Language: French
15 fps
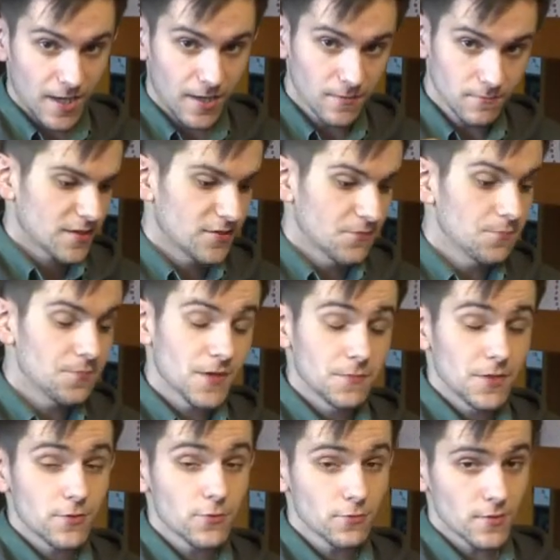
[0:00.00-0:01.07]
1, qui ne
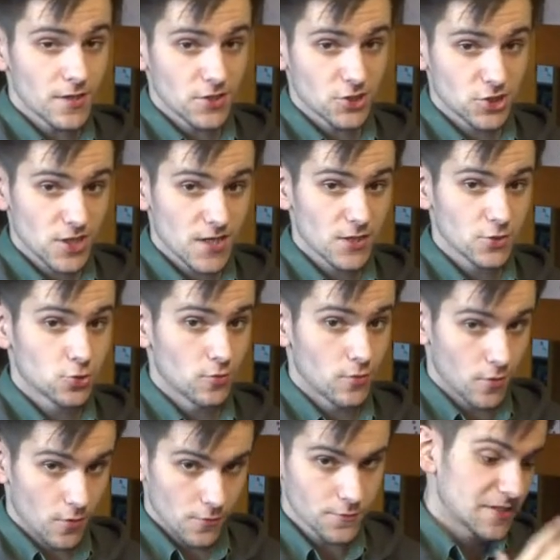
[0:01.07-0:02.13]
permet que de la charge
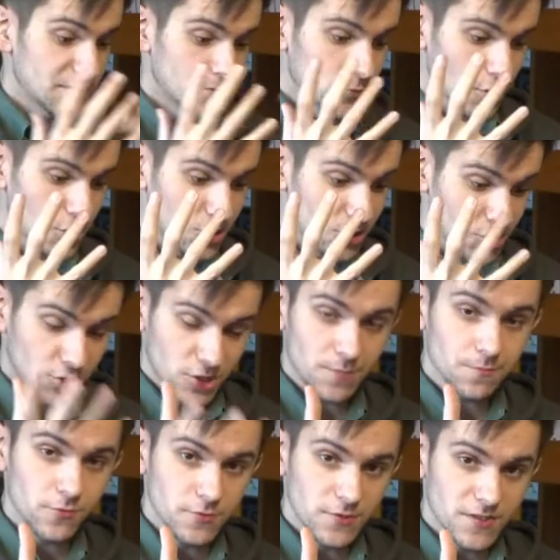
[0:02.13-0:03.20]
lente, qui est d'origine
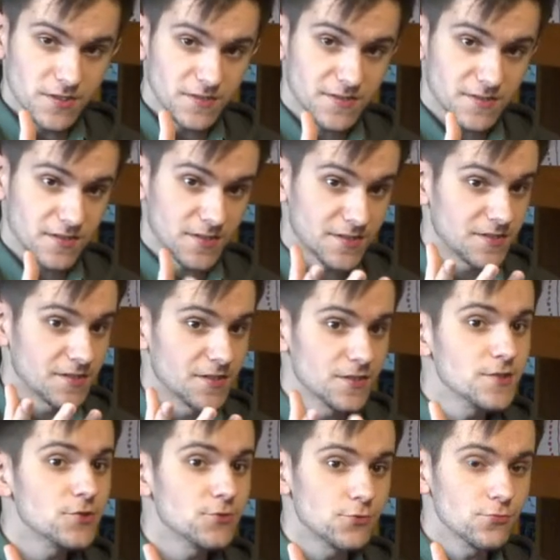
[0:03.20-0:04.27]
japonaise et qui est
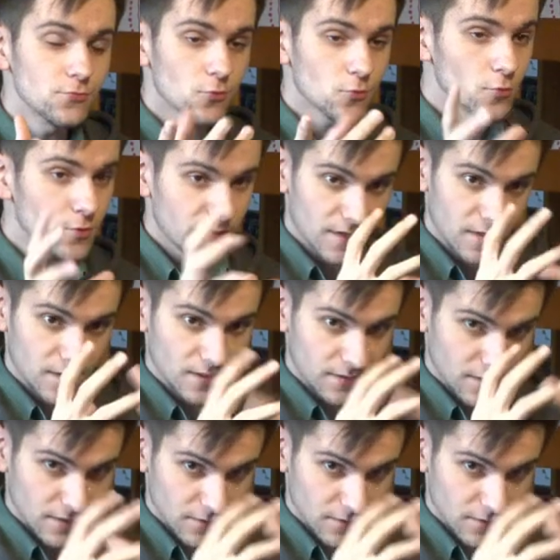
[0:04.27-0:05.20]
issu donc d'un